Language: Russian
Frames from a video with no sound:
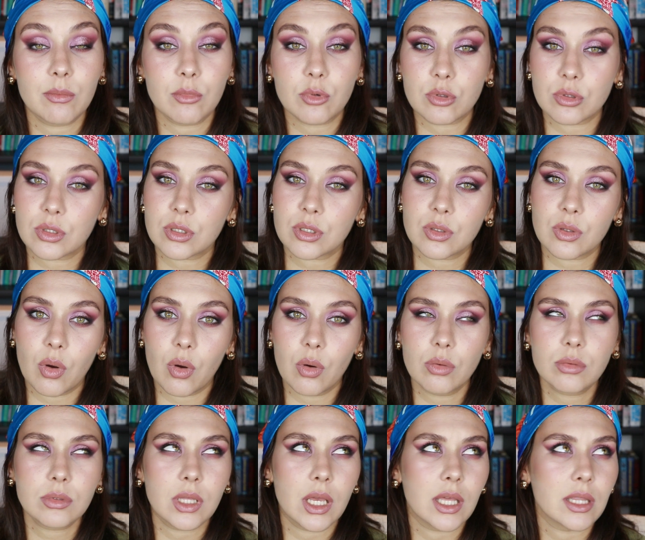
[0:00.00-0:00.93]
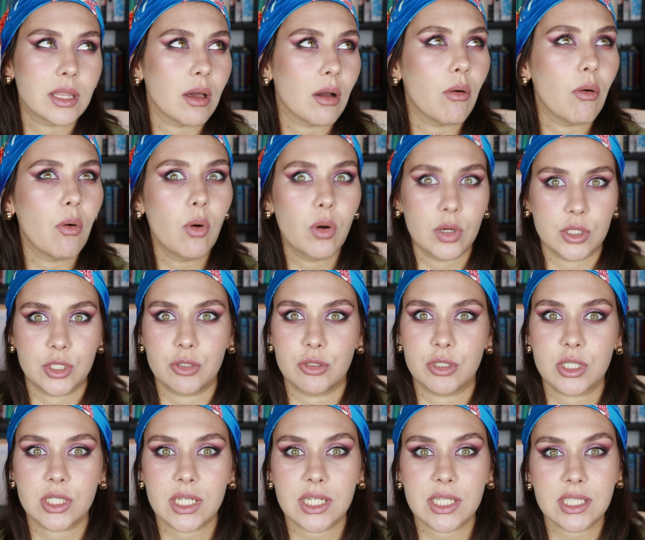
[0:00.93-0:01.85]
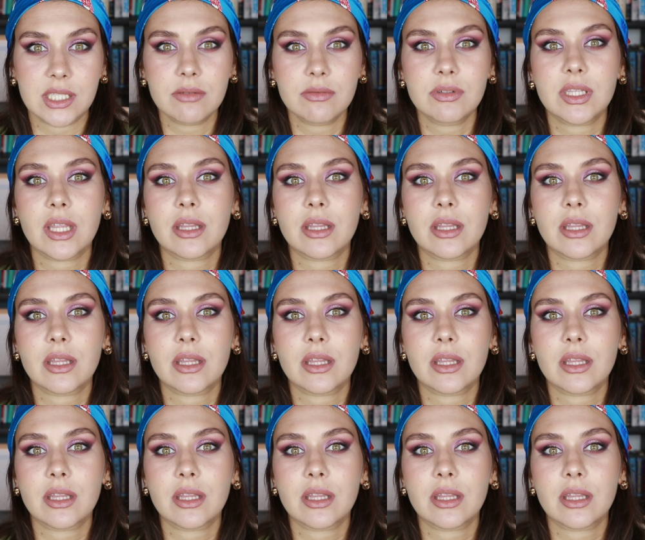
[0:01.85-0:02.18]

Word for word: Moonstone это очень-очень красиво.